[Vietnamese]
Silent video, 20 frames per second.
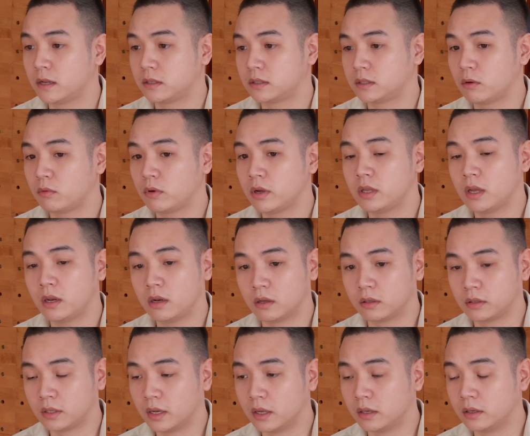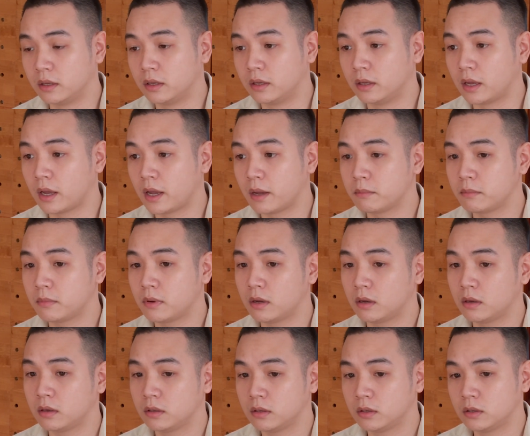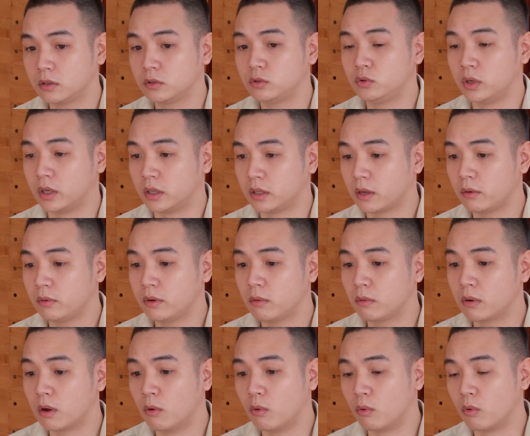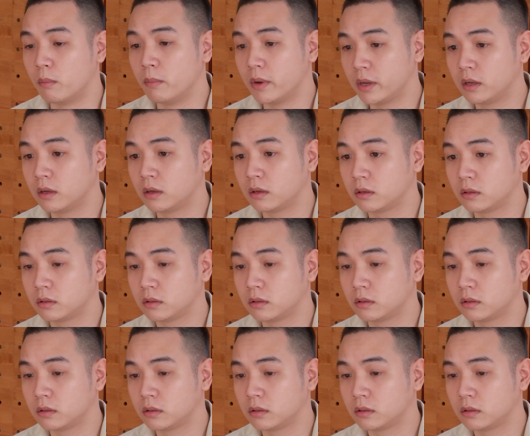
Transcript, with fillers: Sau khi nhận được tiền thì em à, chuyển theo yêu cầu của mình.